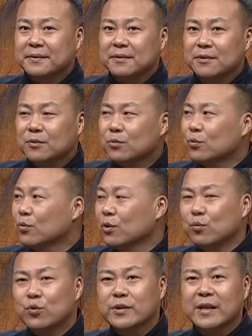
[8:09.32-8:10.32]
那就路过
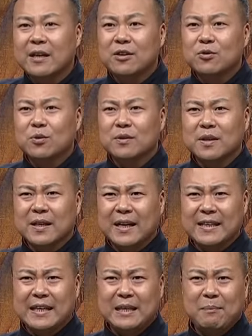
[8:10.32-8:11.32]
巫山，说
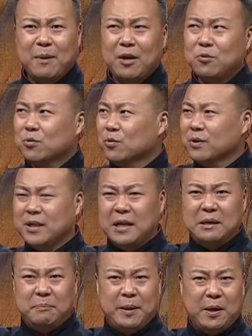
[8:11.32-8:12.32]
看见一美女从
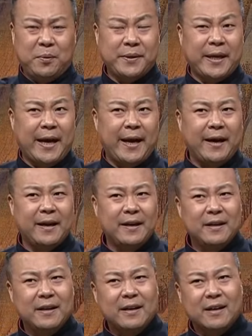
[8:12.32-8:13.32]
天上飘下来，
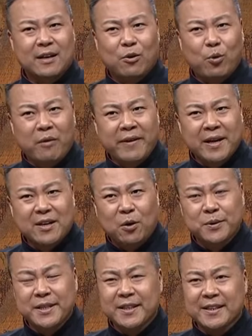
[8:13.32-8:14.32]
给怀王
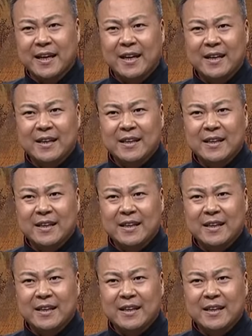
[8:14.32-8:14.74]
高兴的，